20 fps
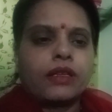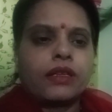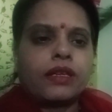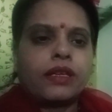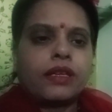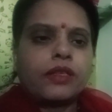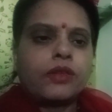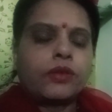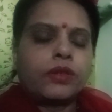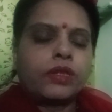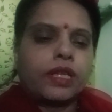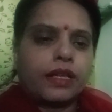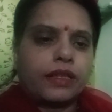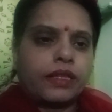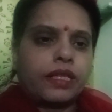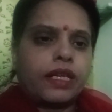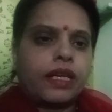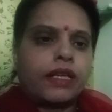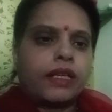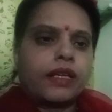कि जो
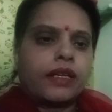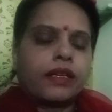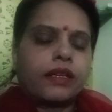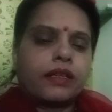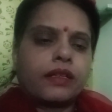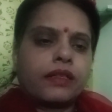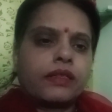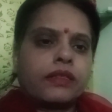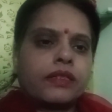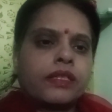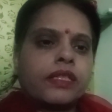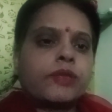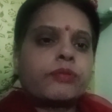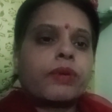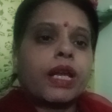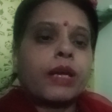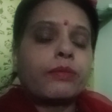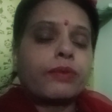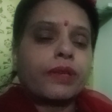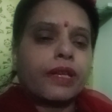धरती है ना जिस
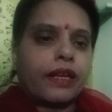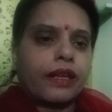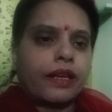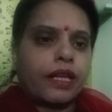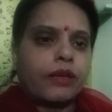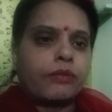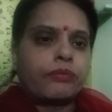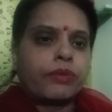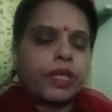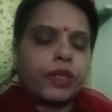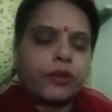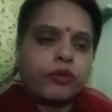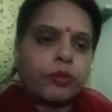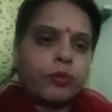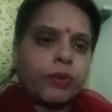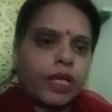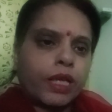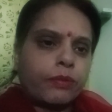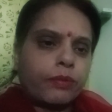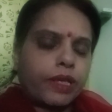पर हम रह रहे हैं पृथ्वी
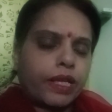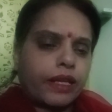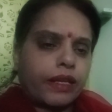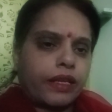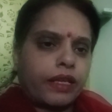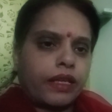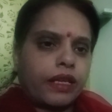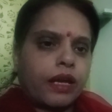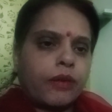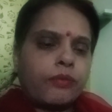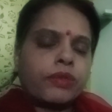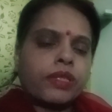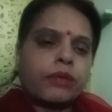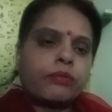पर हम रह रहे हैं हम